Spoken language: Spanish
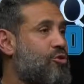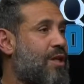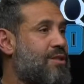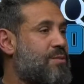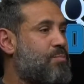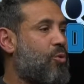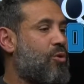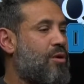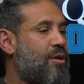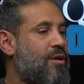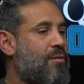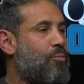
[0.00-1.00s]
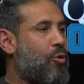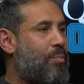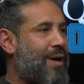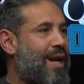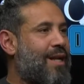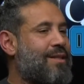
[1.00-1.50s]
Gracias por, por
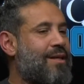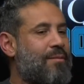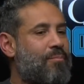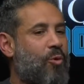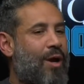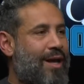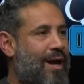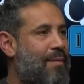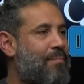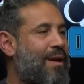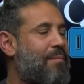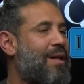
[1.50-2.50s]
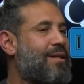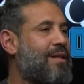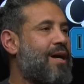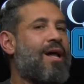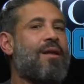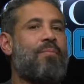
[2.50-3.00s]
pararte por acá para
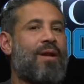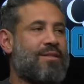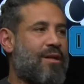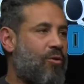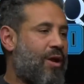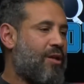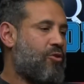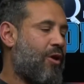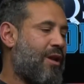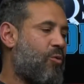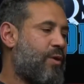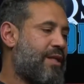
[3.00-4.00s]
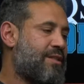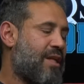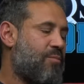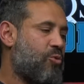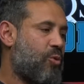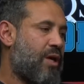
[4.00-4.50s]
platicar y para saludar a toda la audiencia
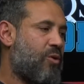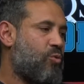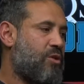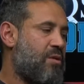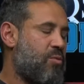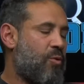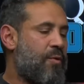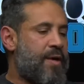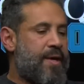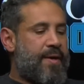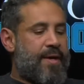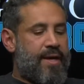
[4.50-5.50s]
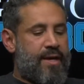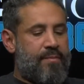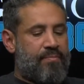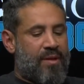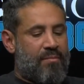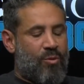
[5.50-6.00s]
de mundo ejecutivo.
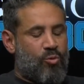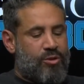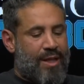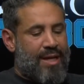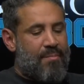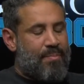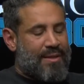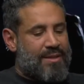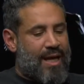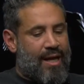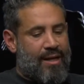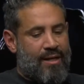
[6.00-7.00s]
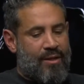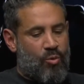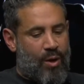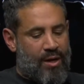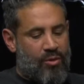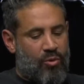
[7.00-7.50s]
Y me gustaría empezar,
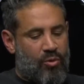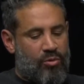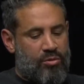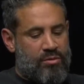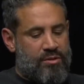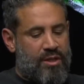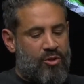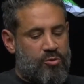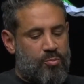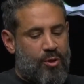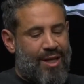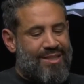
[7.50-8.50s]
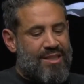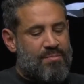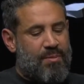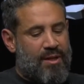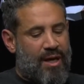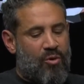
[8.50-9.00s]
Eduardo, si nos pudieras
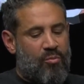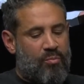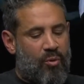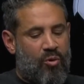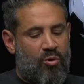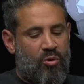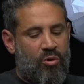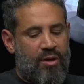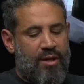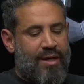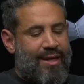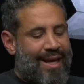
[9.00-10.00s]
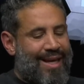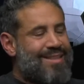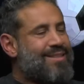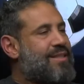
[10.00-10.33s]
explicar un poco ¿Qué es